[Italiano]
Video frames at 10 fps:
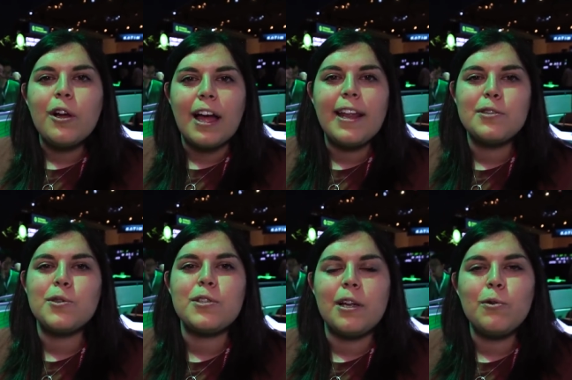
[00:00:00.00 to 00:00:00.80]
adesso
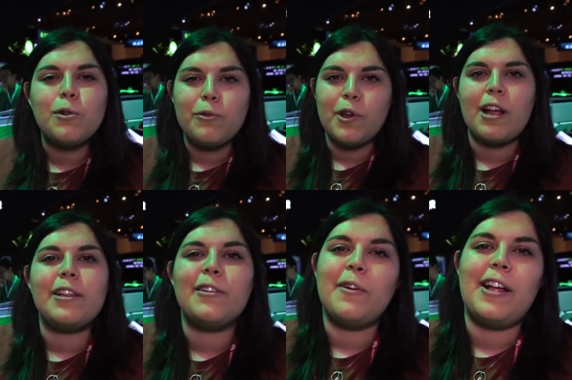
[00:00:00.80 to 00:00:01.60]
saluto Fiona,
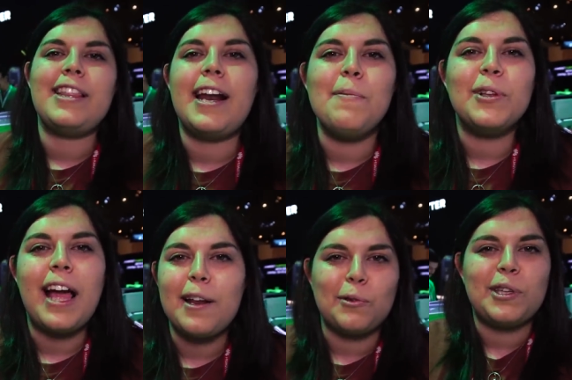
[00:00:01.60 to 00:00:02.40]
io devo andare a
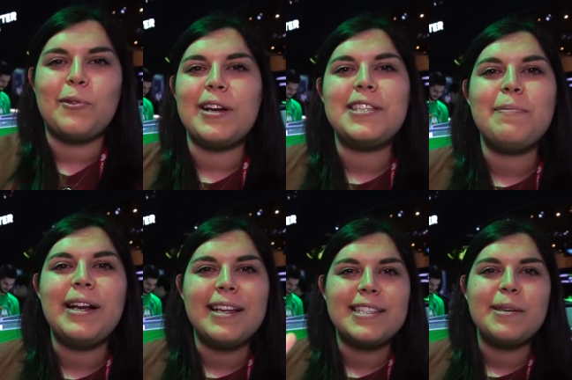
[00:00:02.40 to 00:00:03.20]
montare tutti questi
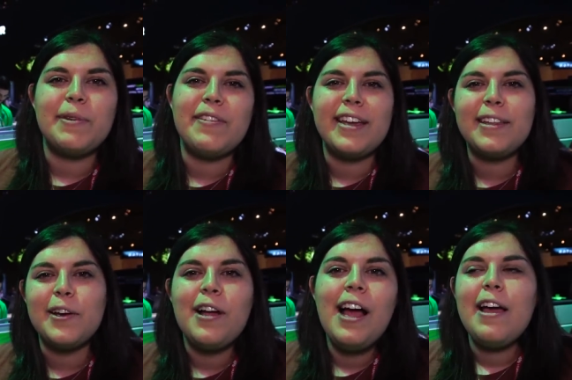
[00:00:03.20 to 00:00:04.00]
bellissimi video,